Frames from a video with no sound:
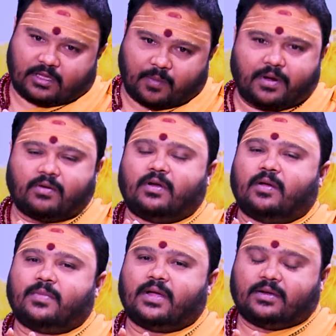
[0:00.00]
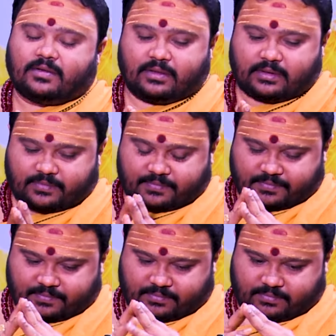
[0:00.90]
తప్పకుండా అమ్మ
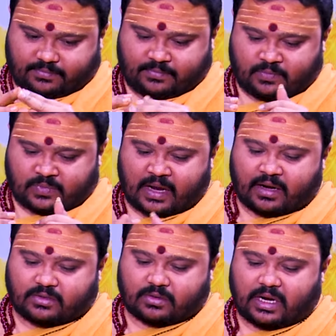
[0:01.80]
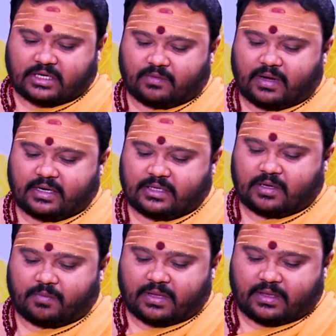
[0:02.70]
ధనస్సు రాశి వారికి
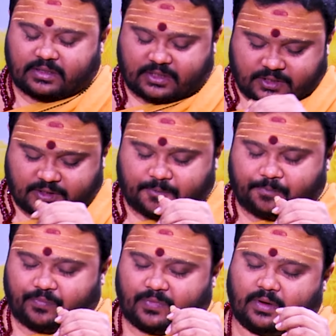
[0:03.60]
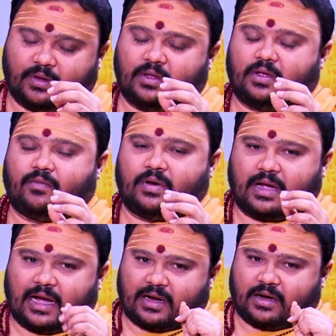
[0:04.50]
సంబంధించి
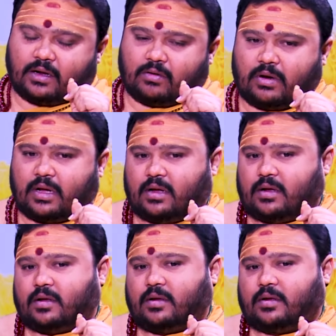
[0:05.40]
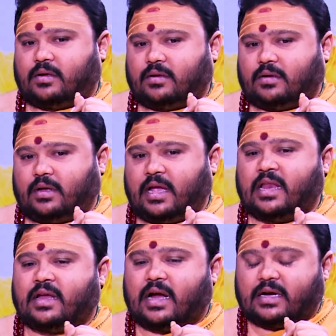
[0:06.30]
వీరికి ఆల్రెడీ కూడా
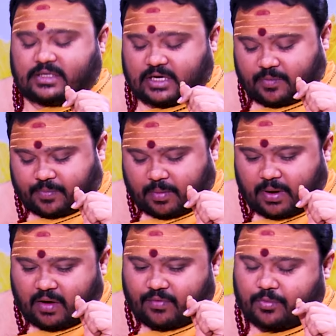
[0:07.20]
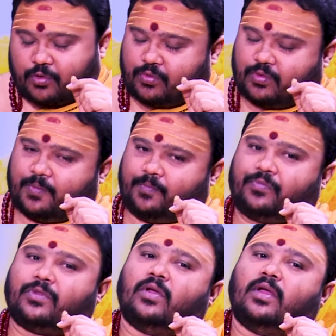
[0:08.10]
ఏలినాటి శని ప్రభావము
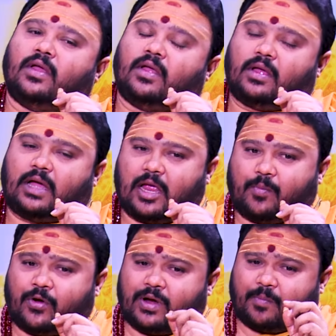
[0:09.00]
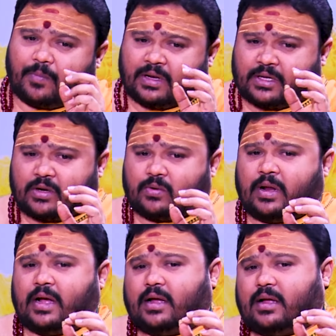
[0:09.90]
అయిపోయినప్పటికీ
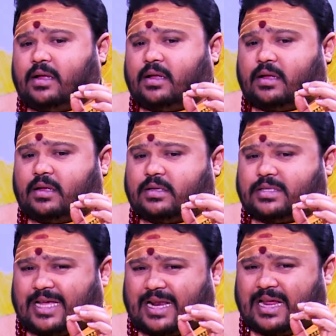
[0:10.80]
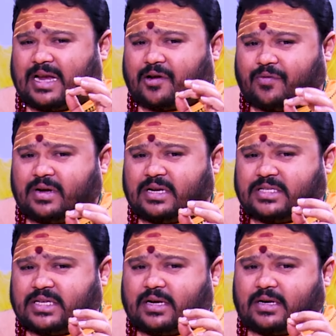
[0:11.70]
కూడా సరైనటువంటి
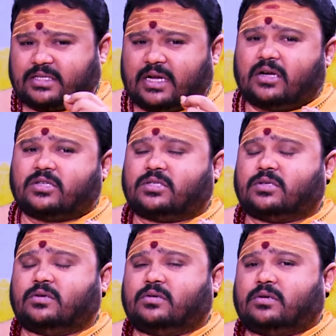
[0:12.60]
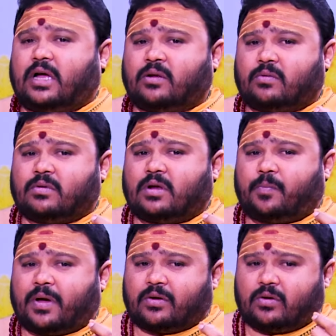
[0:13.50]
రిజల్ట్స్ అనుకున్న
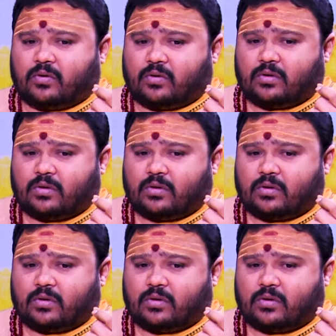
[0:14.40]
పనులు